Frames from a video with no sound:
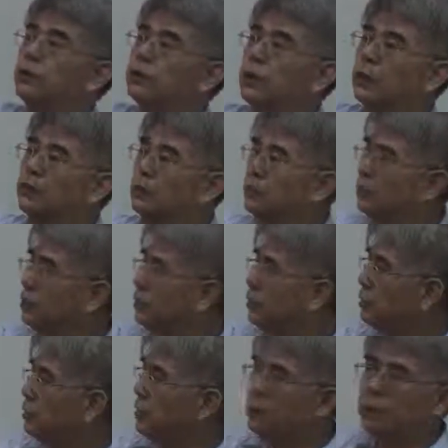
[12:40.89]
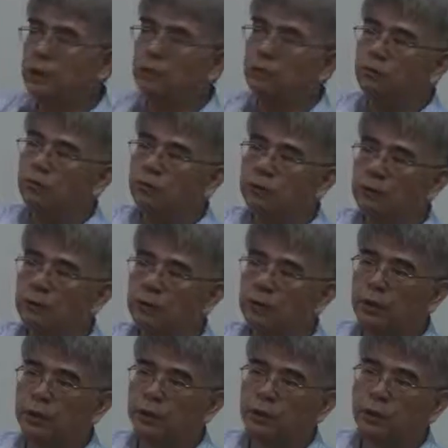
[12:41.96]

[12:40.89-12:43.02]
像这种情形呢，一定有负相关